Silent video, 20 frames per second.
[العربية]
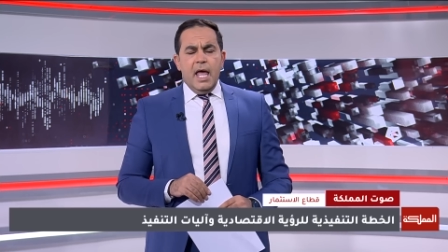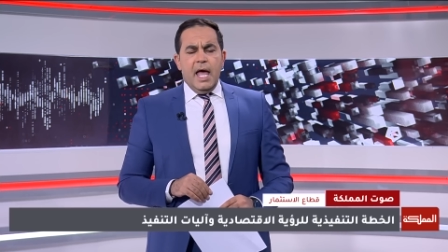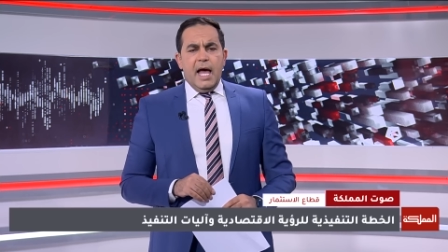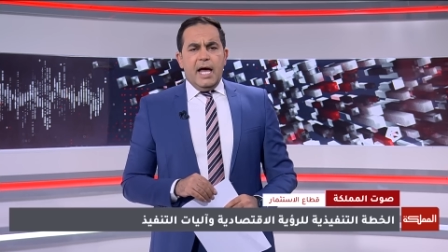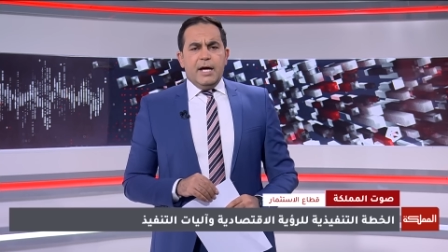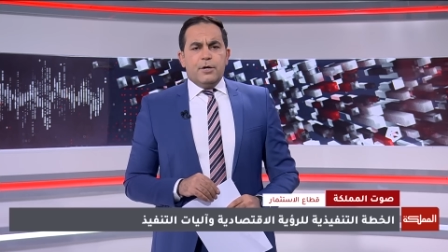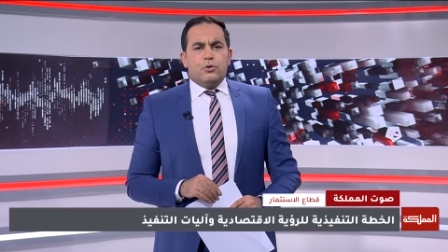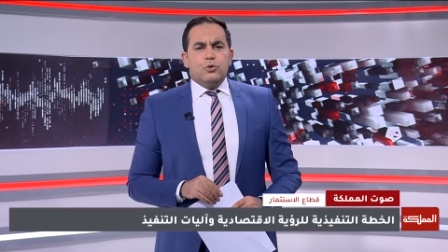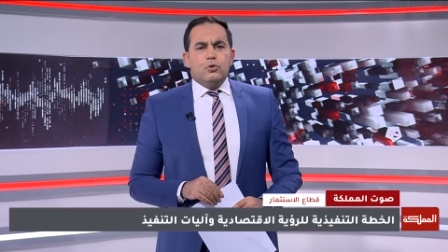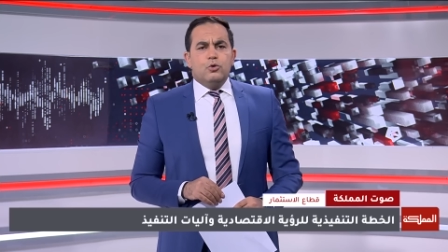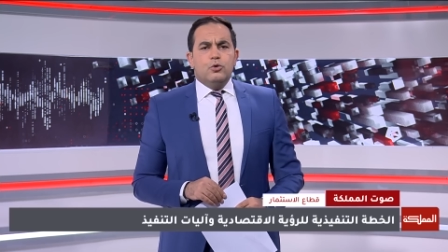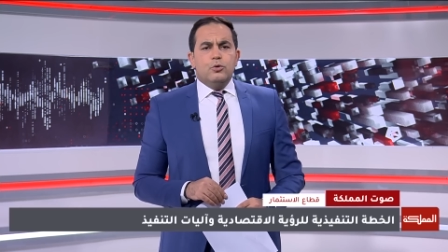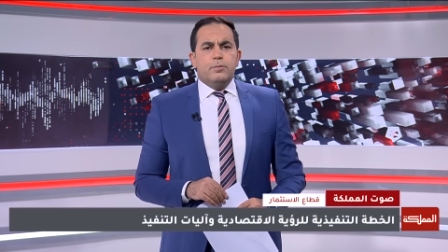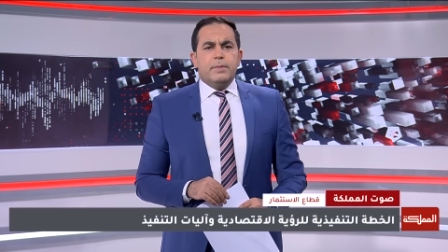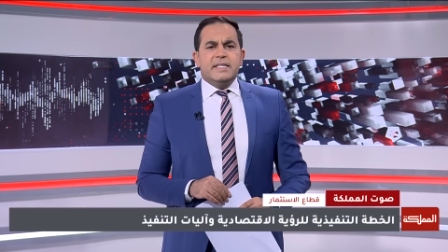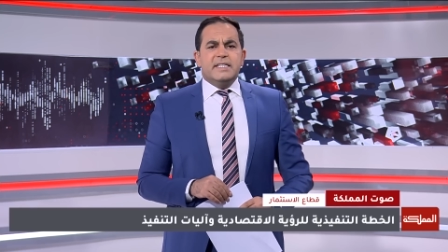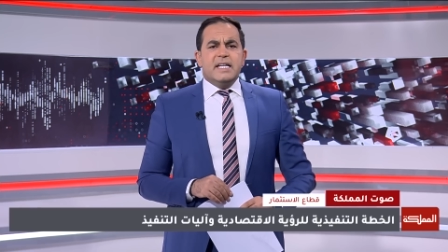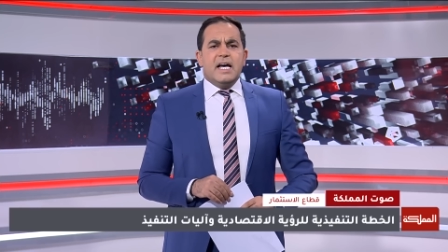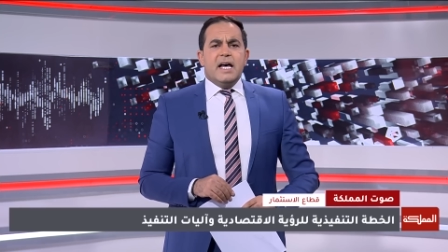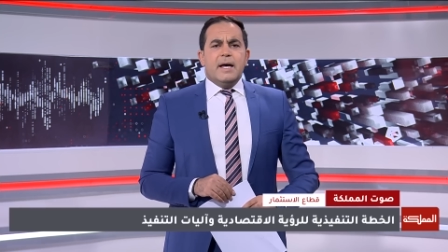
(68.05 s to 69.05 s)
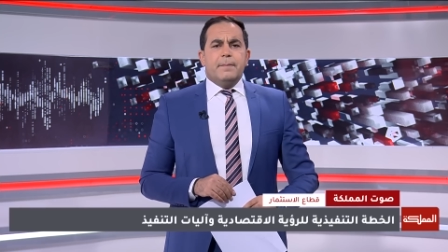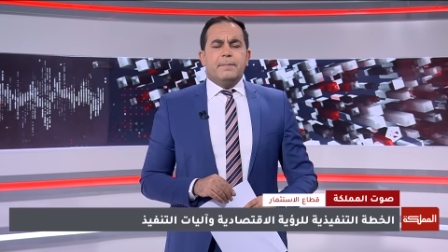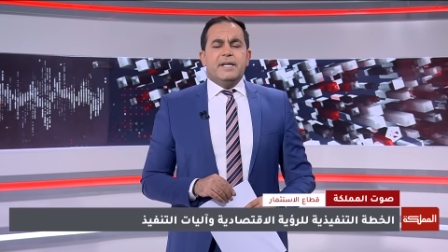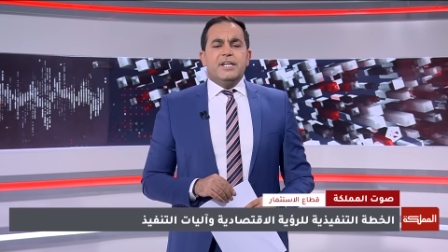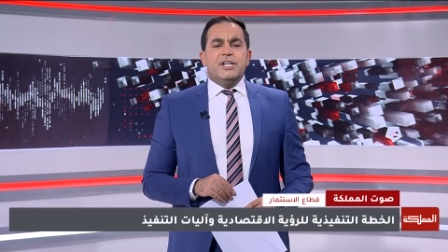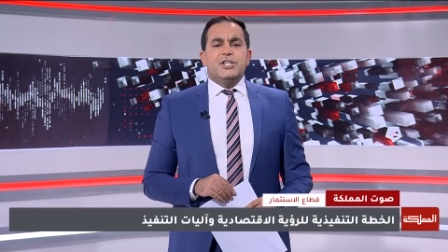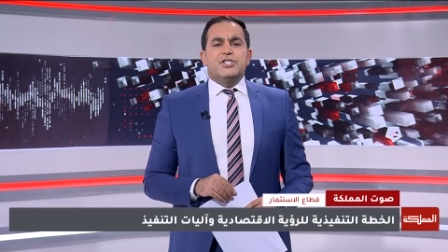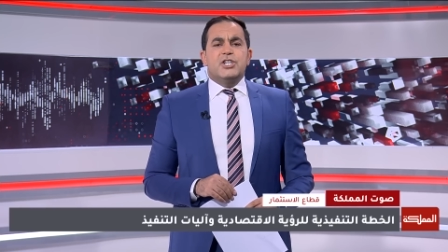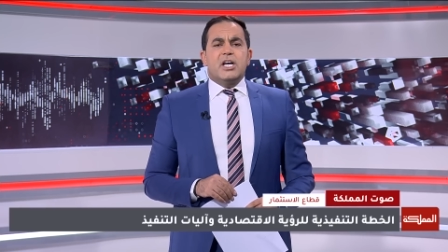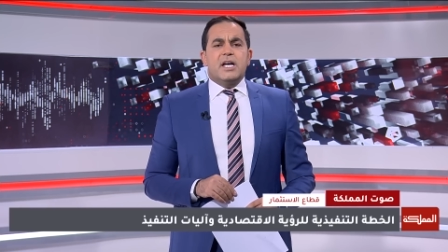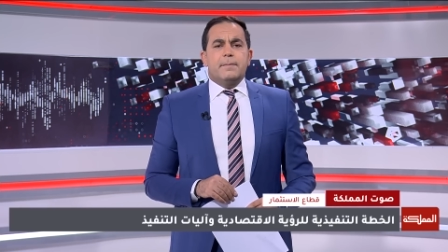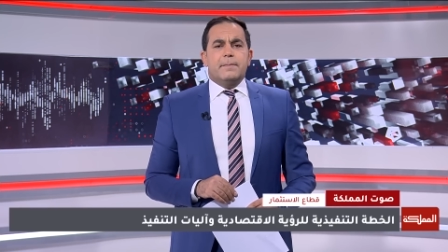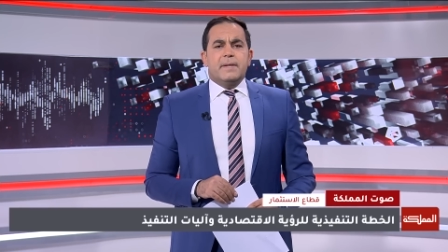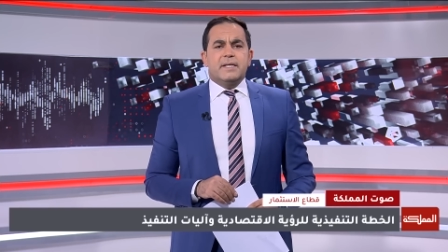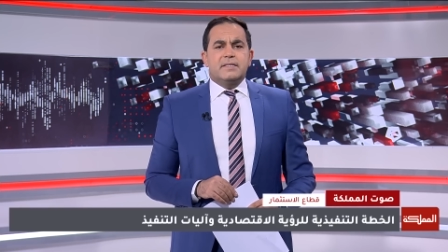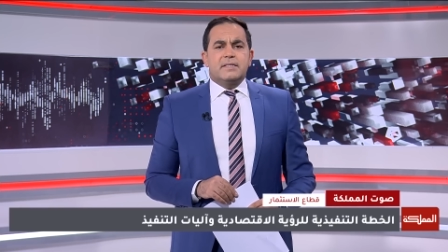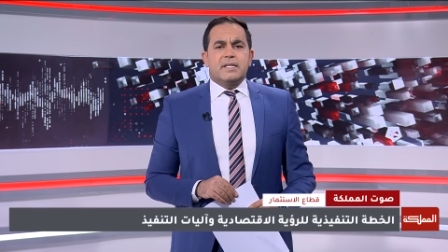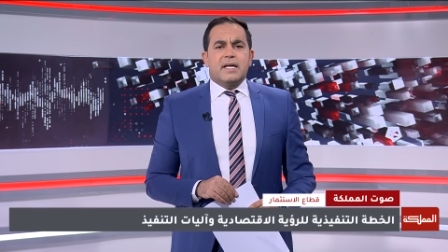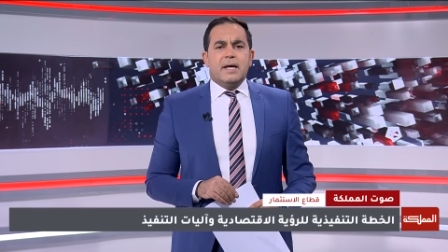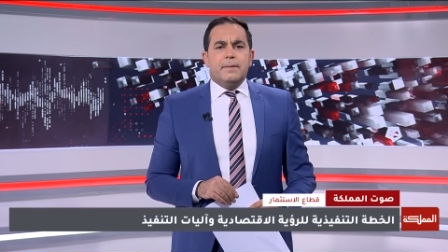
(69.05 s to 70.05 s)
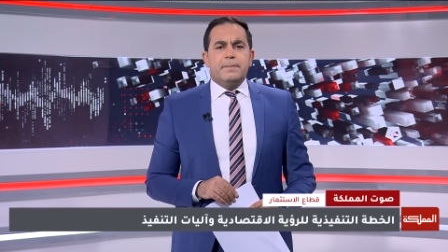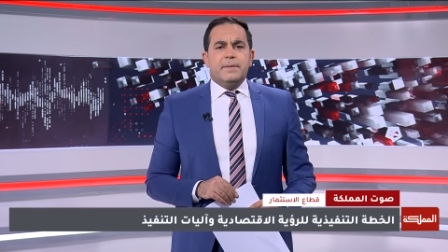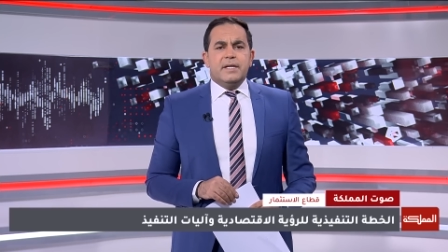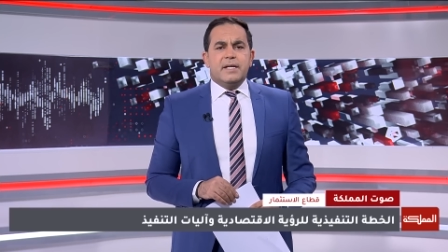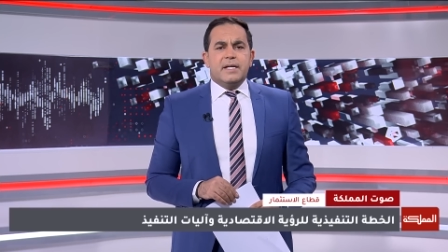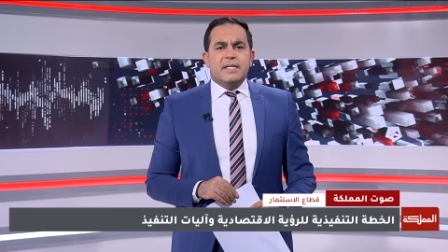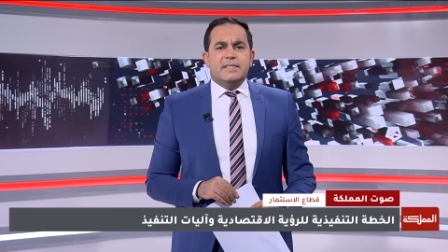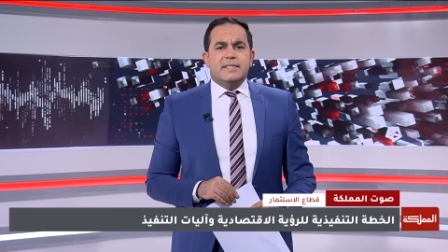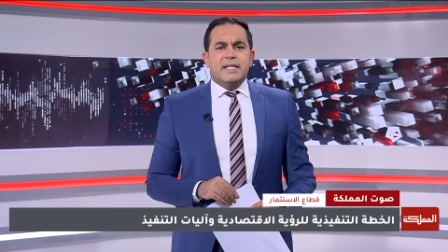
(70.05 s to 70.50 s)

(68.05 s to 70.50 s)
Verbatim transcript: حيث بدأ بإجابة خبيرة